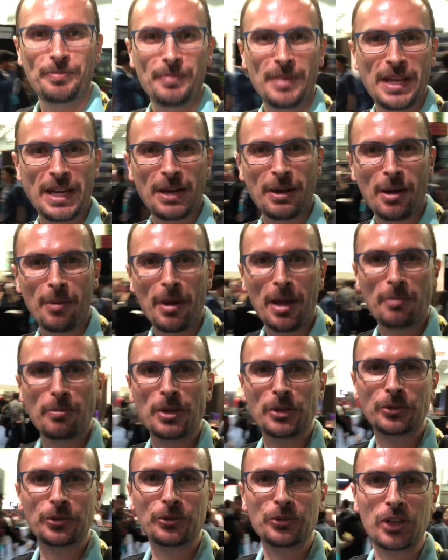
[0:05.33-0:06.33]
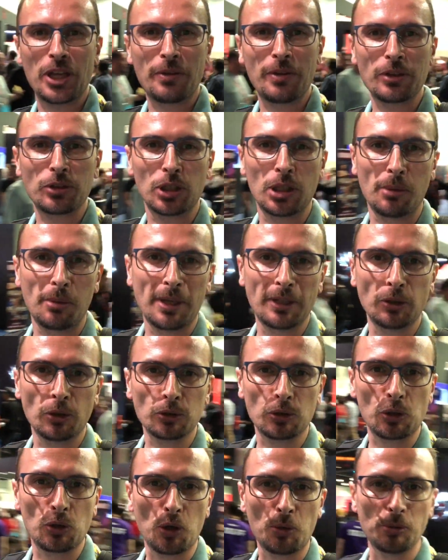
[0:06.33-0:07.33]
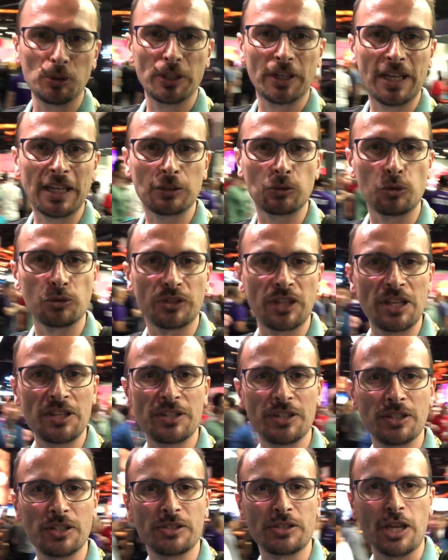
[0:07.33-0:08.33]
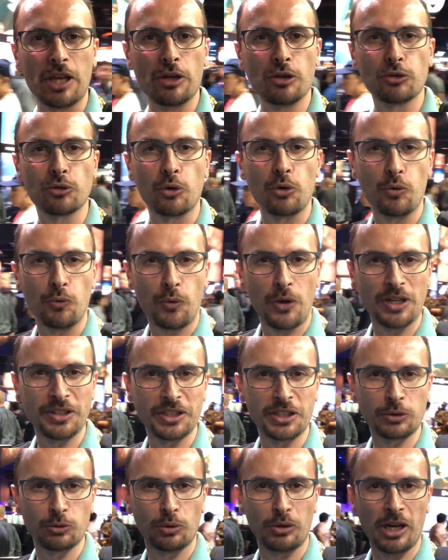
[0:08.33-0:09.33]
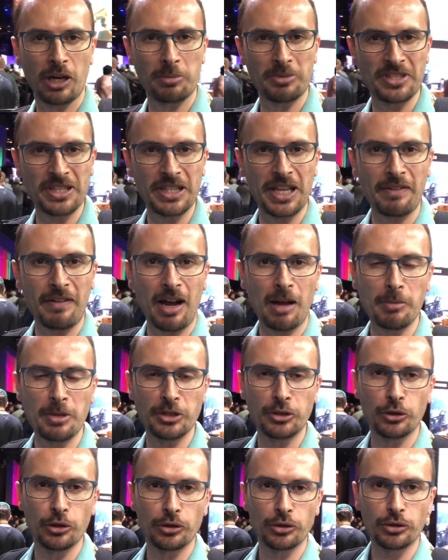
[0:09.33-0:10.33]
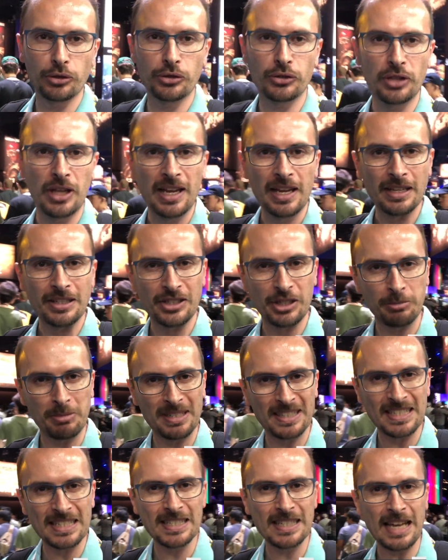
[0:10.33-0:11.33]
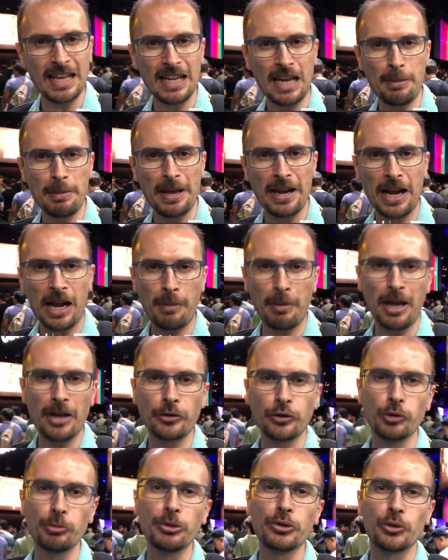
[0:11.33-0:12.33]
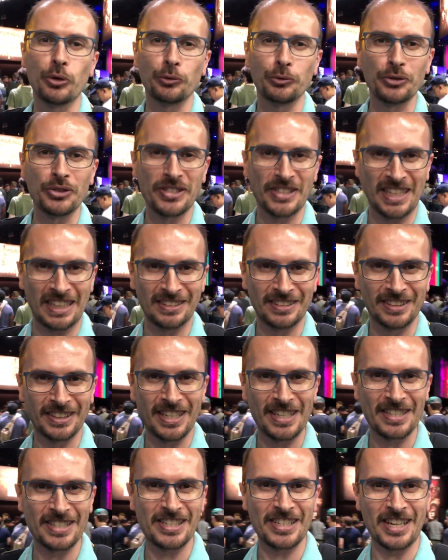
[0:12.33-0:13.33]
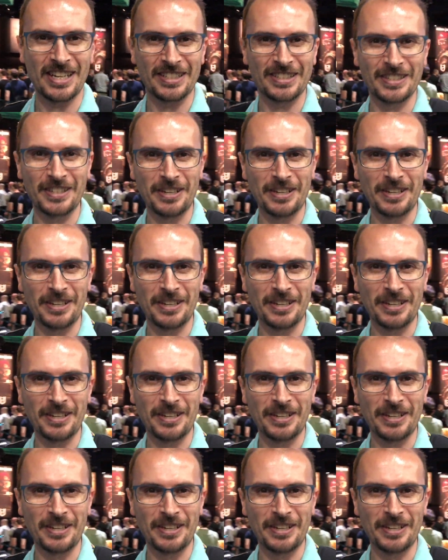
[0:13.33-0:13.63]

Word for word: Merhaba ben Mesut Çevik, Haber.com olarak Los Angeles E3 Oyun Fuarı'ndaki turlarımıza devam ediyoruz. Şimdi sizlerle beraber Ubisoft'un standını gezeceğiz.